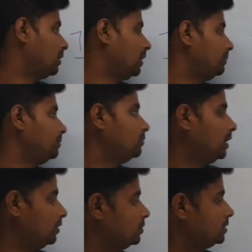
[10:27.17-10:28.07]
आया भी हुआ
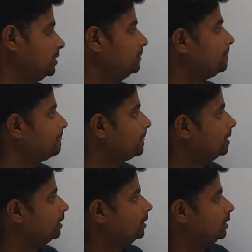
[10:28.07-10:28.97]
है क्वेश्चन
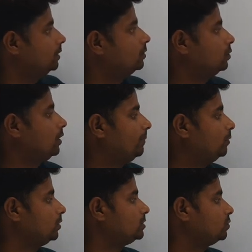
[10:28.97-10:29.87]
तो आप
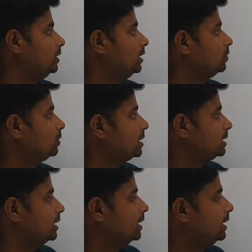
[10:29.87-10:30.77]
लोग इसको देख लो
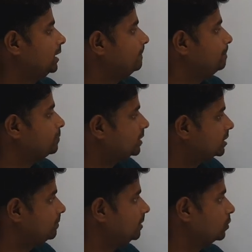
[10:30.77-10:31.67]
कैसे करना है
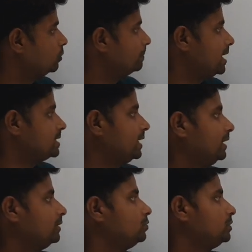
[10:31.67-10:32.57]
इसके बिल्कुल पास
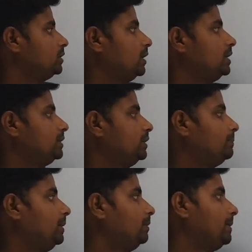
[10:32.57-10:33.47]
जाने की कोशिश करना चाहिए
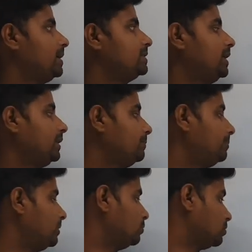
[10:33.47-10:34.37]
पहले पास जाएंगे
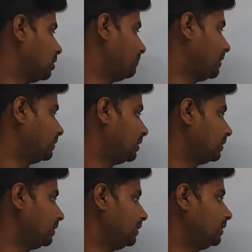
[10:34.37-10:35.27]
फिर उसका रिमाइंडर लिख
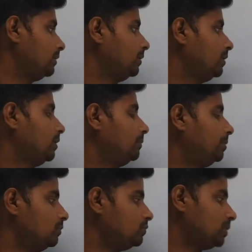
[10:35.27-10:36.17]
लेंगे
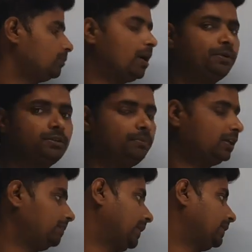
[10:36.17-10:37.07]
फिर उन सबको आपस में
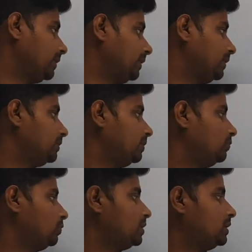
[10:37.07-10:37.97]
मल्टीप्लाई करेंगे तीन
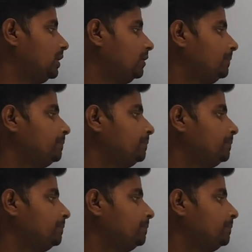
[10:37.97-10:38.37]
दूना छः